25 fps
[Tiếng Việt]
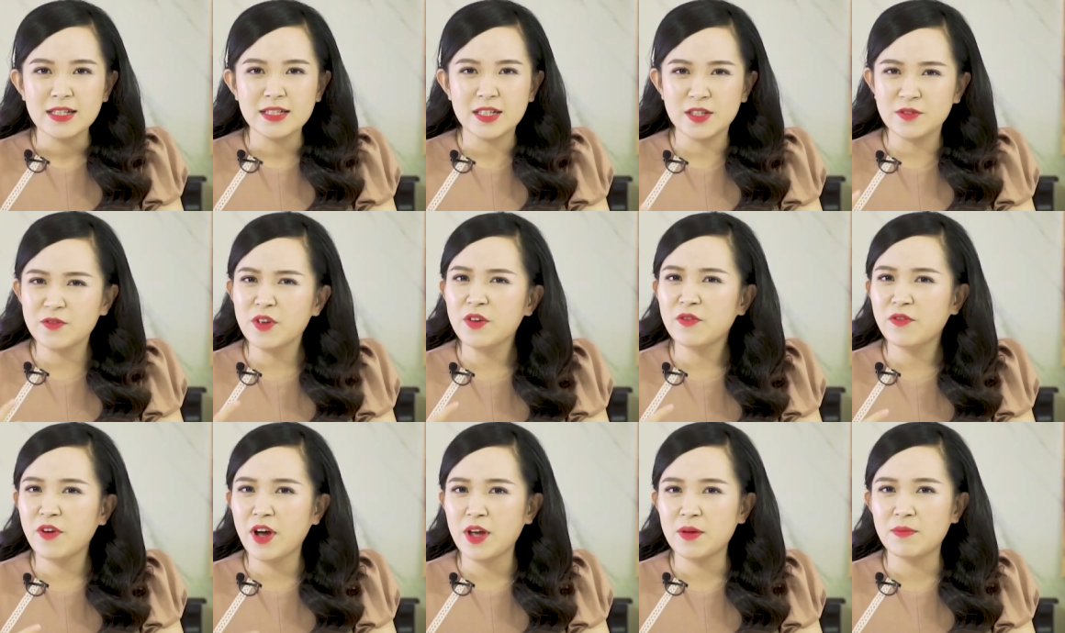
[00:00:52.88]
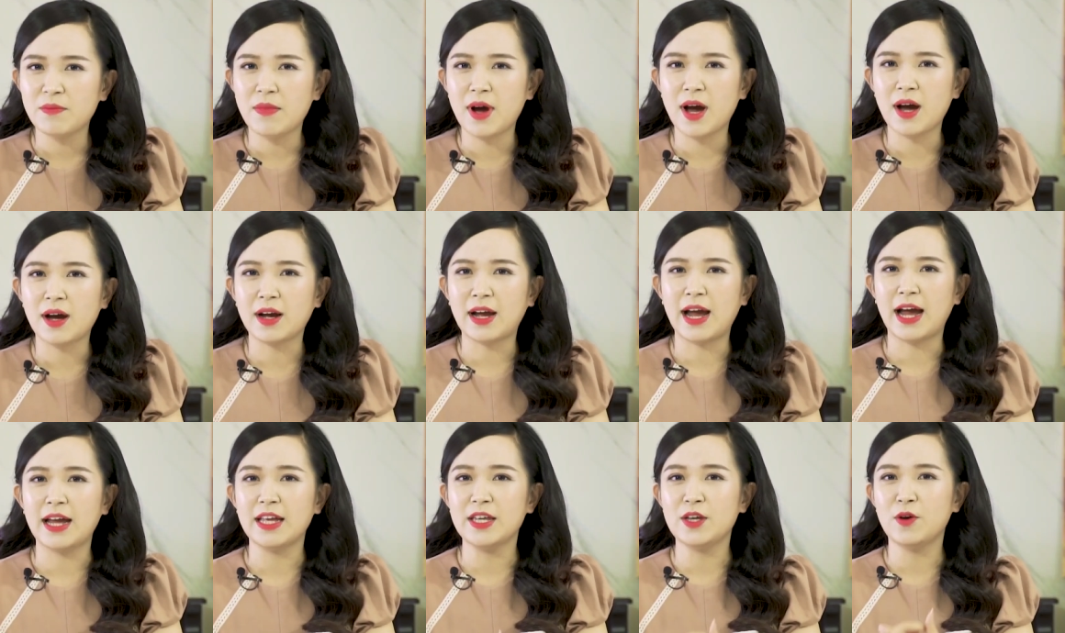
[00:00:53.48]
Chính vì vậy mà
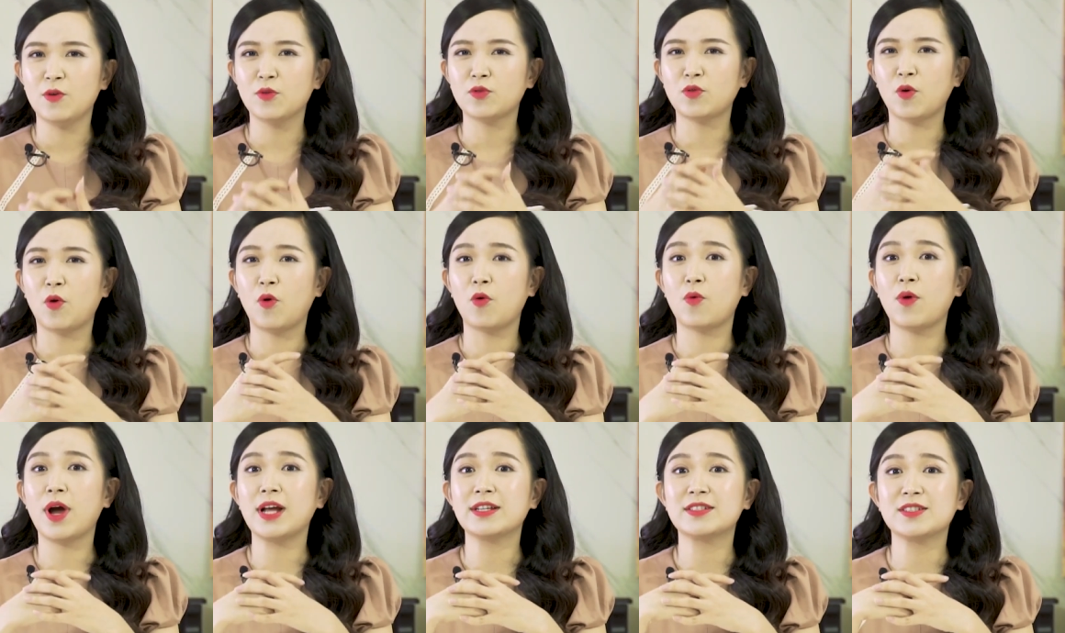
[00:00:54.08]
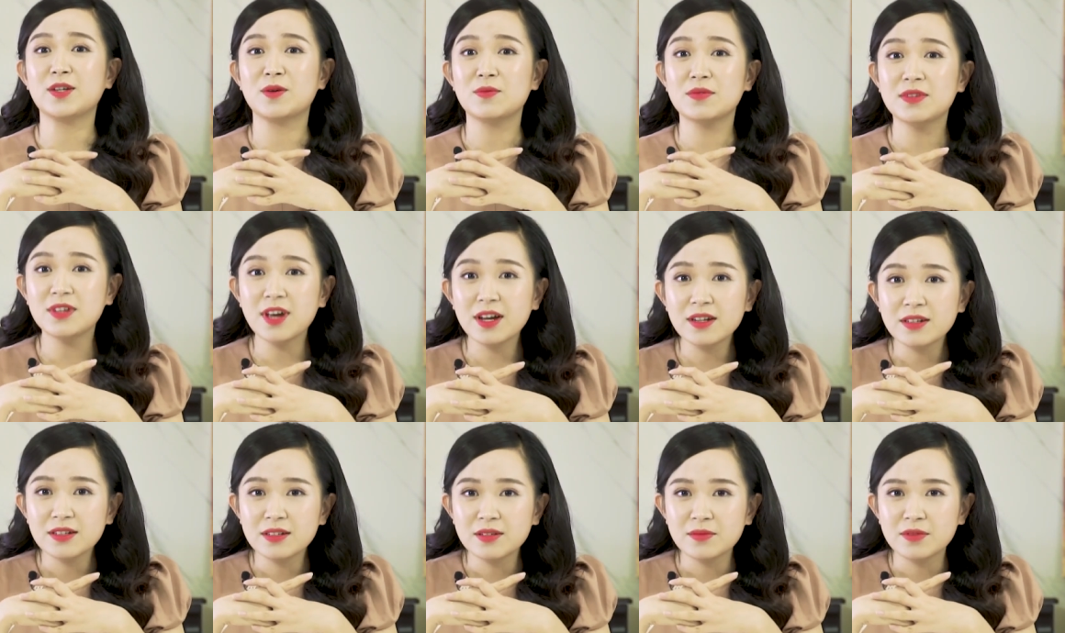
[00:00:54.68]
cái yếu tố quan trọng
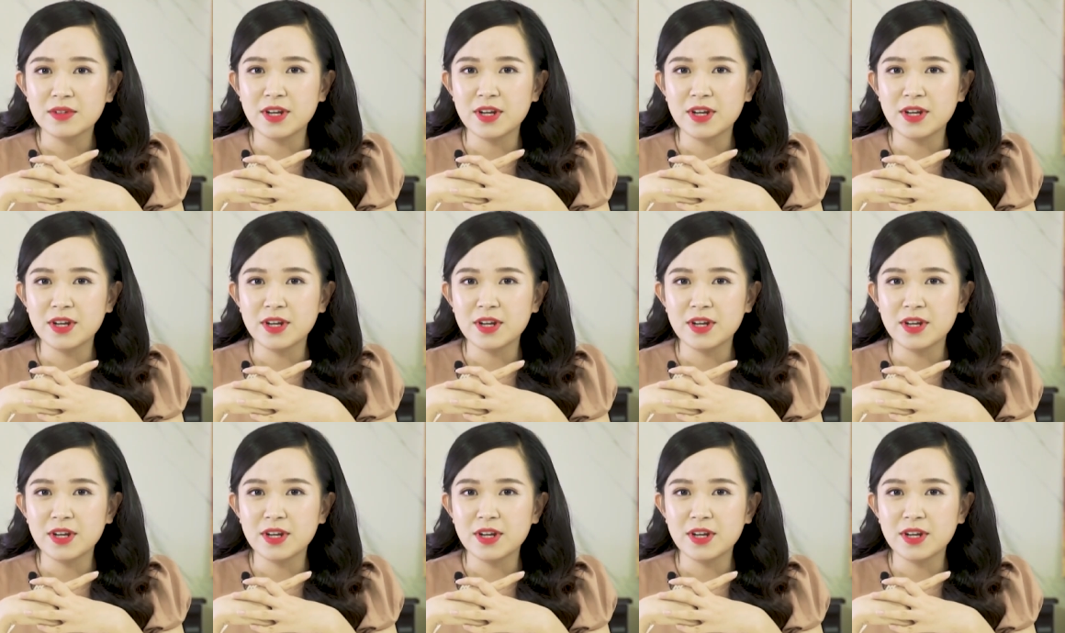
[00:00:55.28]
nhất